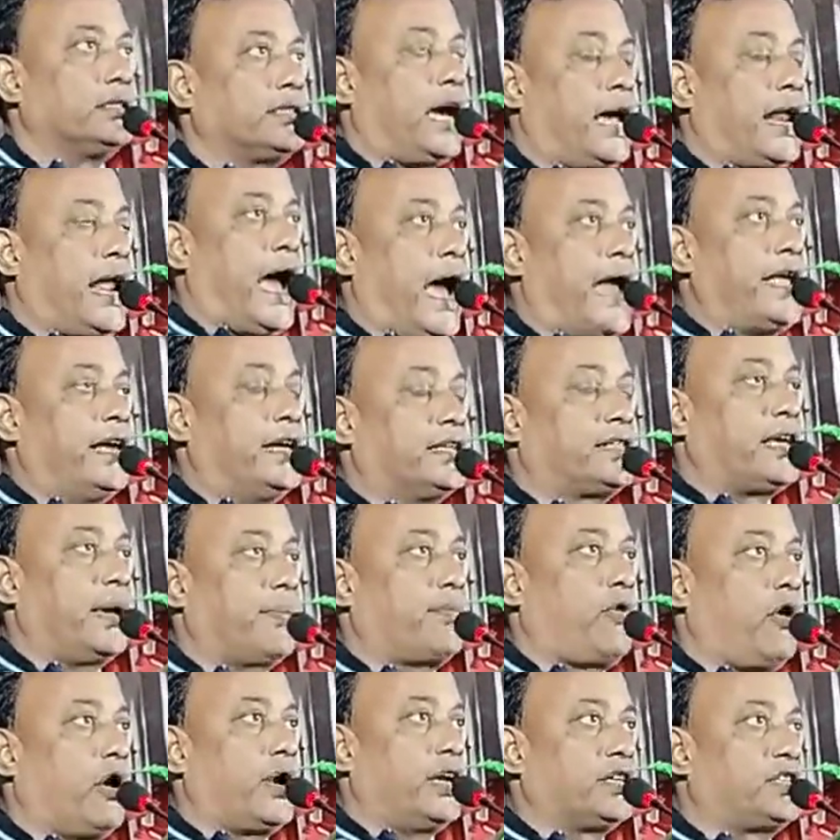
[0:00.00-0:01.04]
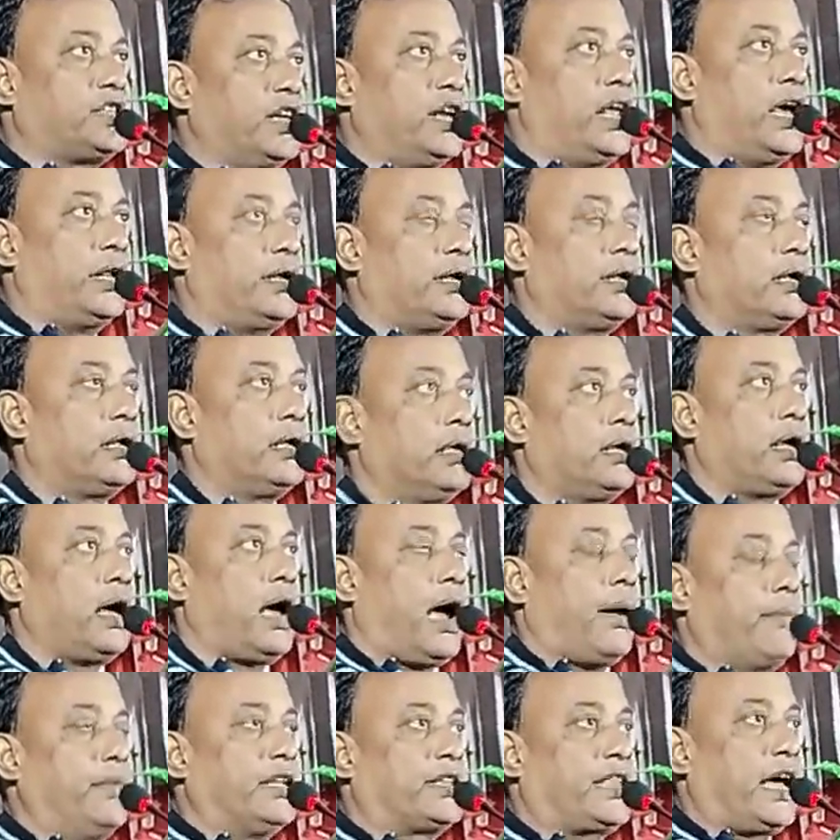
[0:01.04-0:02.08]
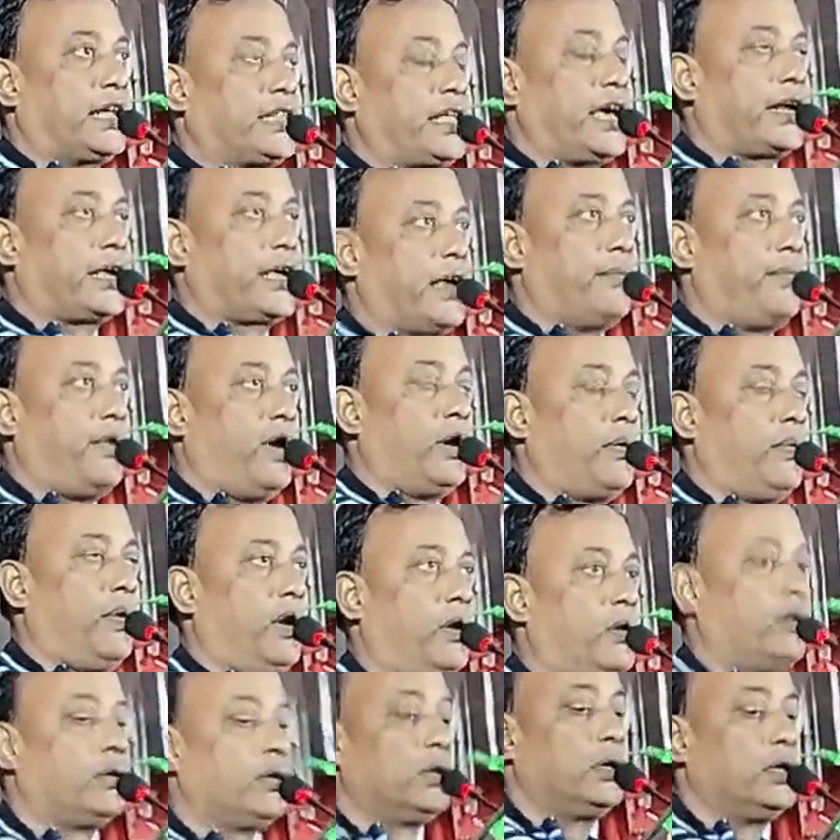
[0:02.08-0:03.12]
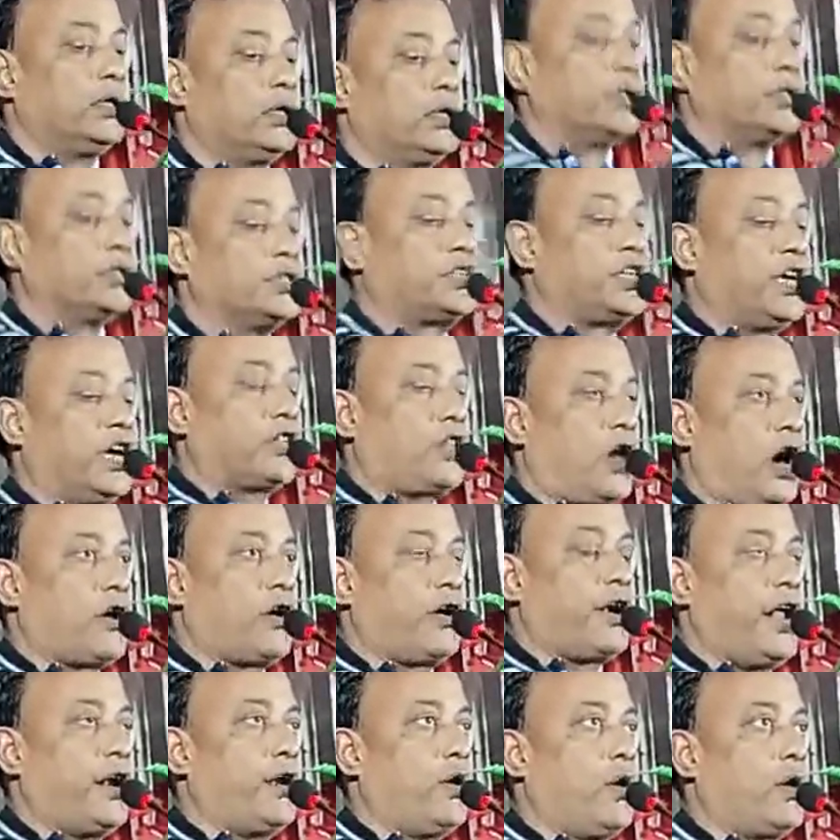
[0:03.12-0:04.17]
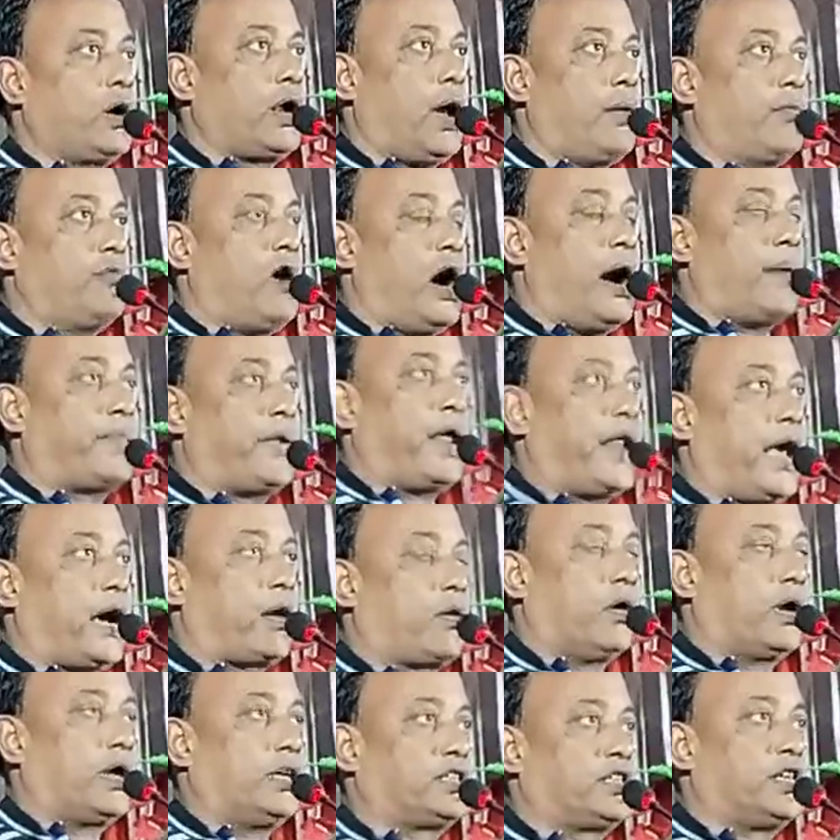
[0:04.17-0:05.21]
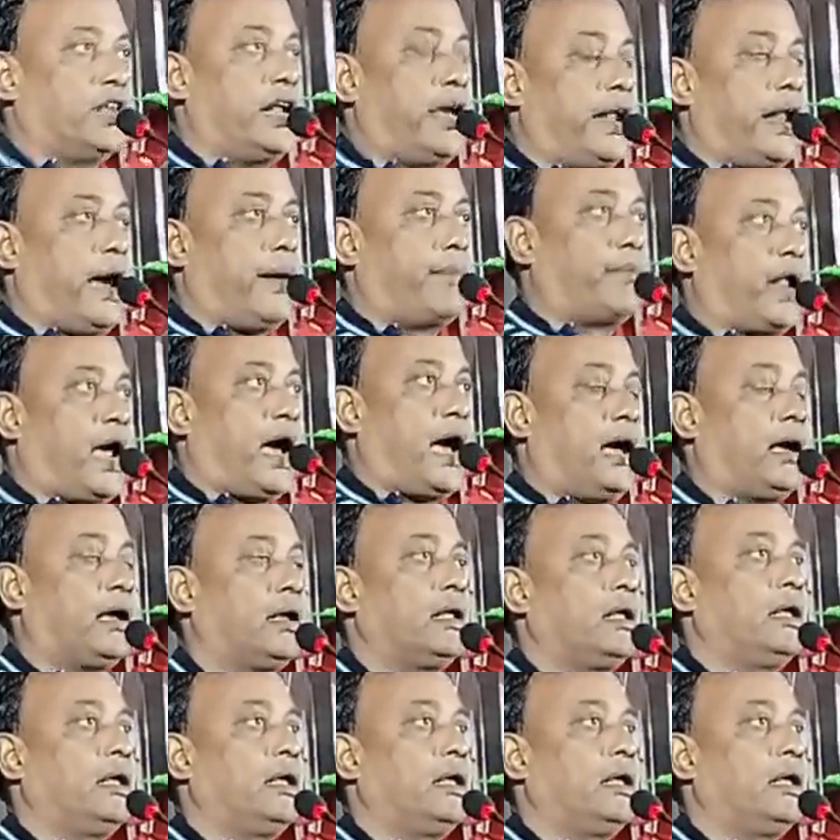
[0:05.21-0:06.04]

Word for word: যারা আইএসএফ করেছিলেন আমি তাদেরকে বলবো যে ধরনের নোংরামু আপনারা করেছিলেন আমরা